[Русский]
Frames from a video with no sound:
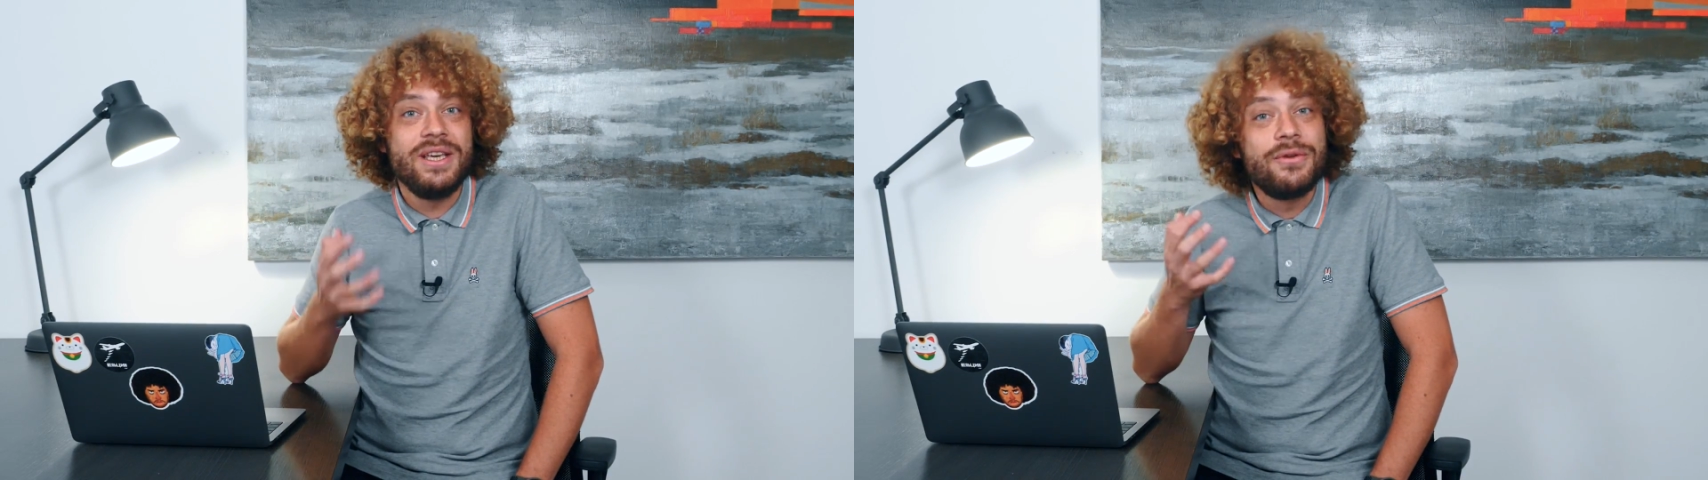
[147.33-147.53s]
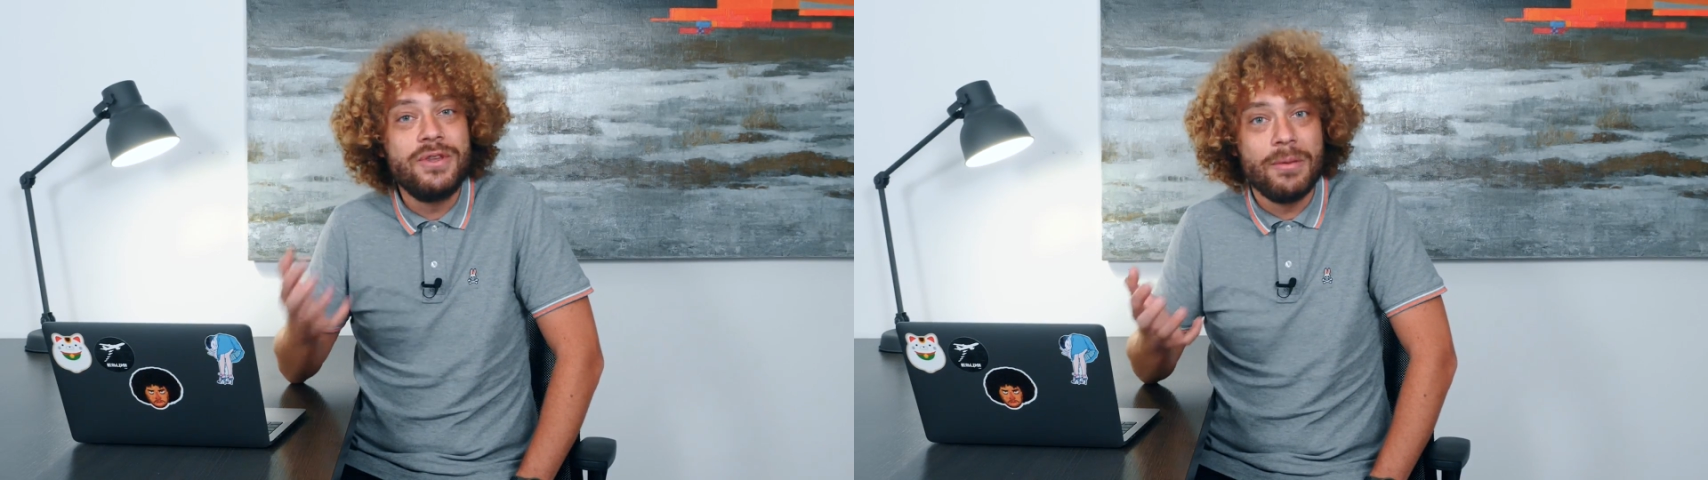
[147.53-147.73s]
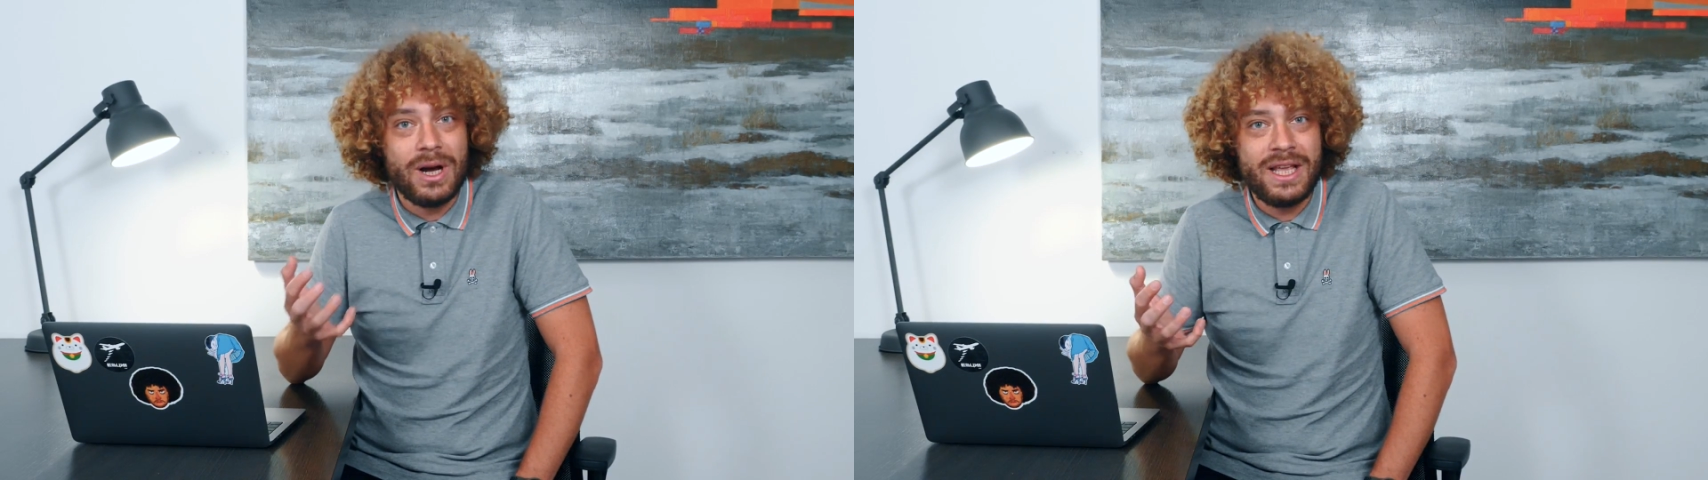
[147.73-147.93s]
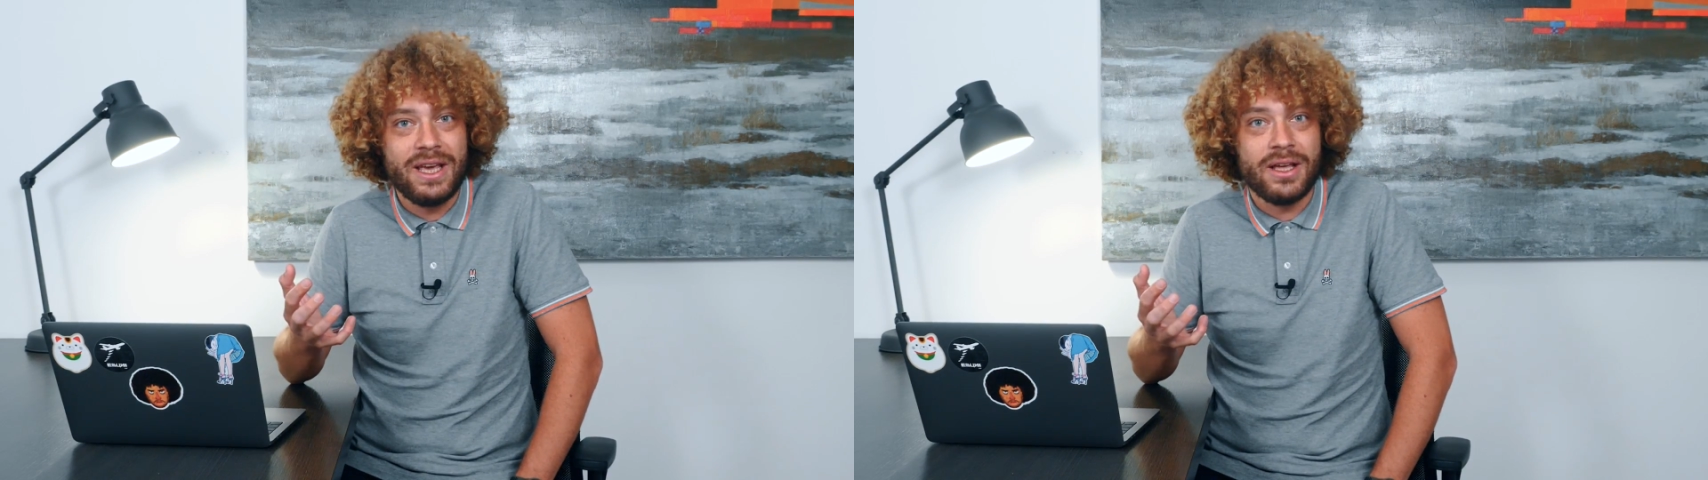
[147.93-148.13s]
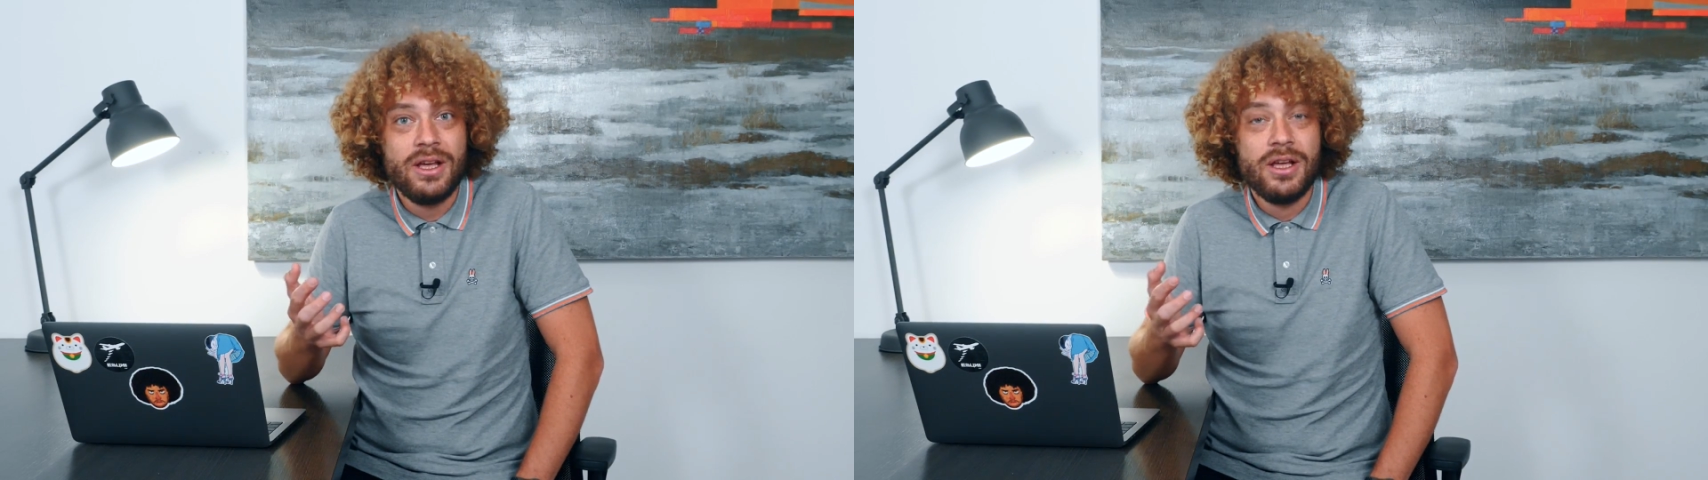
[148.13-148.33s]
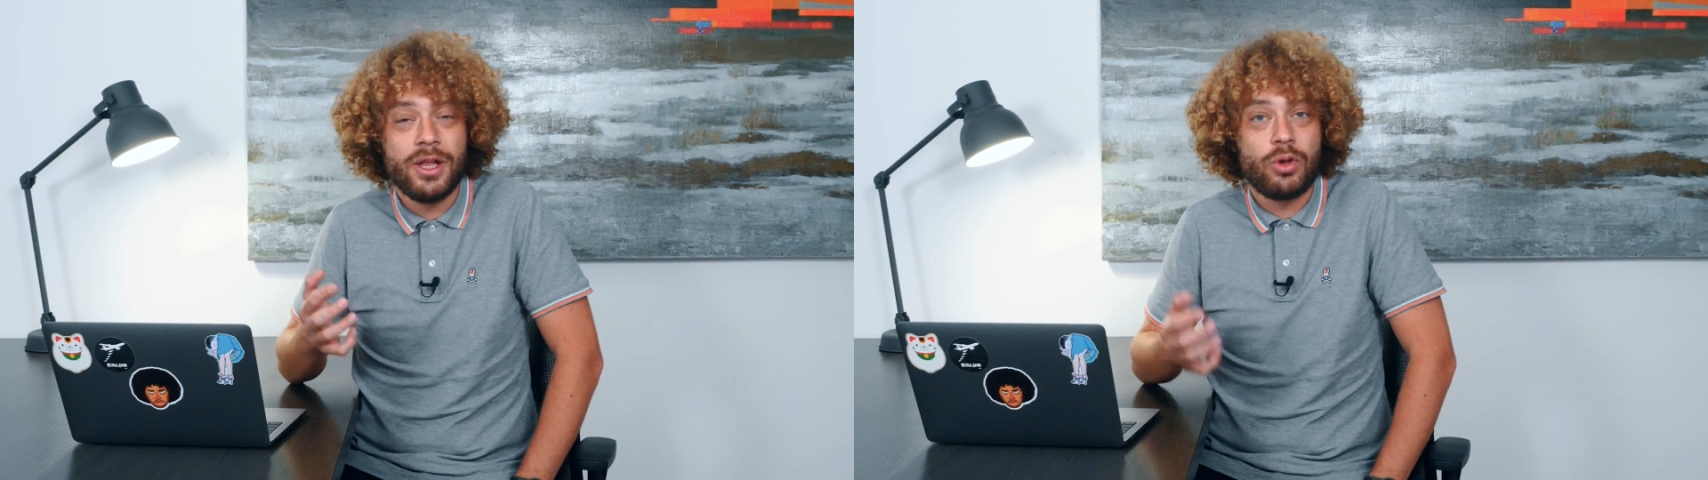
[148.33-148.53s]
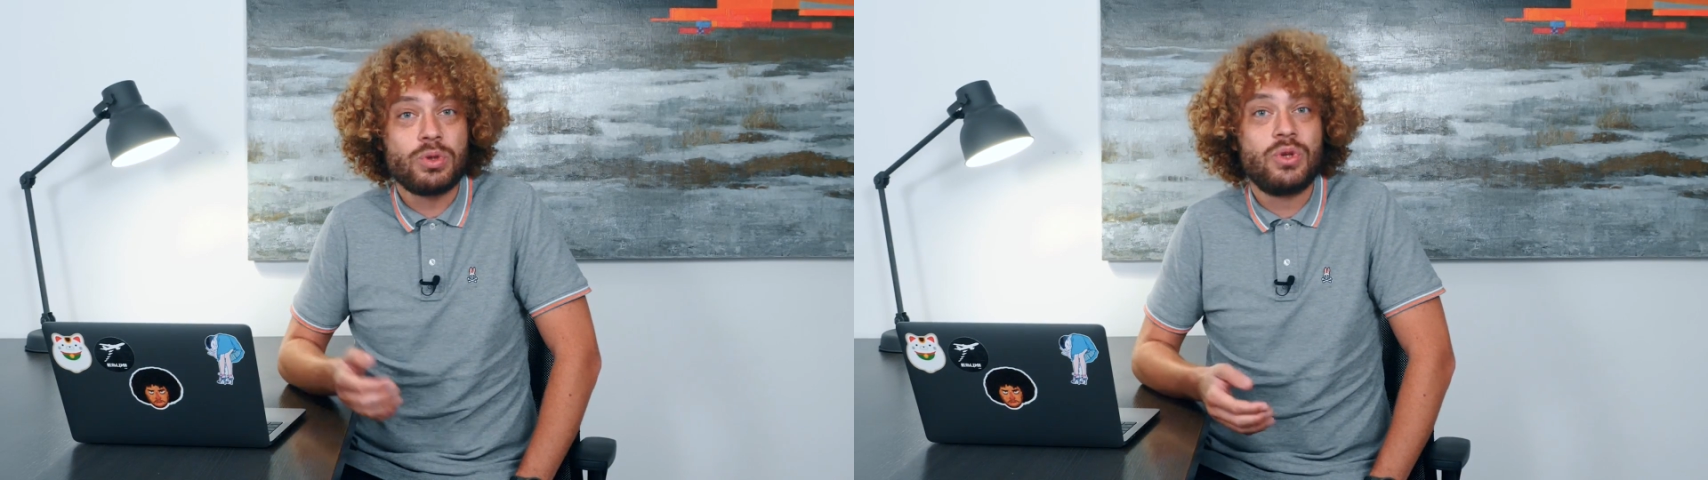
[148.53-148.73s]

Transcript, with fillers: их внимание на то,